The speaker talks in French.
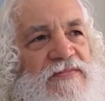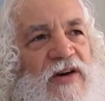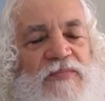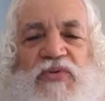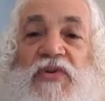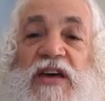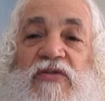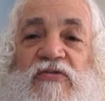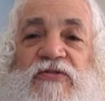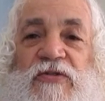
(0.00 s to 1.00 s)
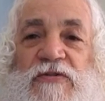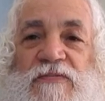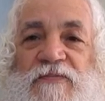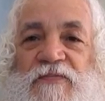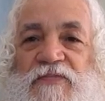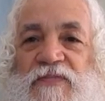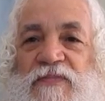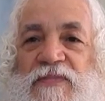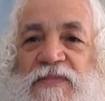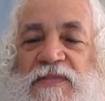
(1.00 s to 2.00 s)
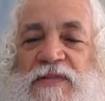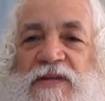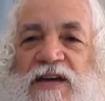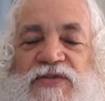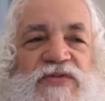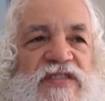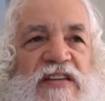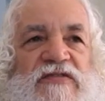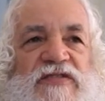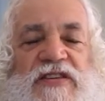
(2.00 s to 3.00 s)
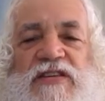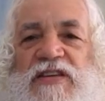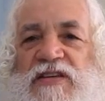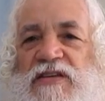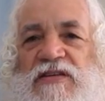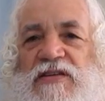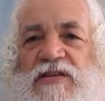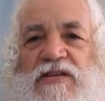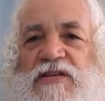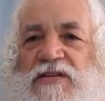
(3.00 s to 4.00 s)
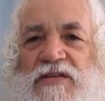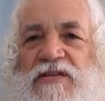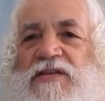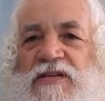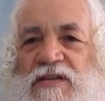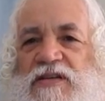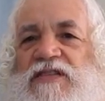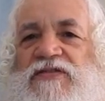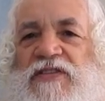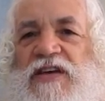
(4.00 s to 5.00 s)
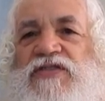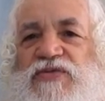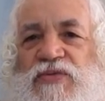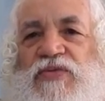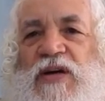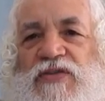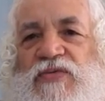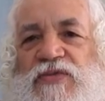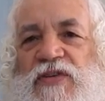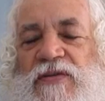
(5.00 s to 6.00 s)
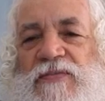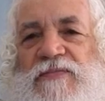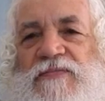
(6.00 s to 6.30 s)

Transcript: un peu de réconfort à toute cette vie qui, qui vient sur toi tout le temps.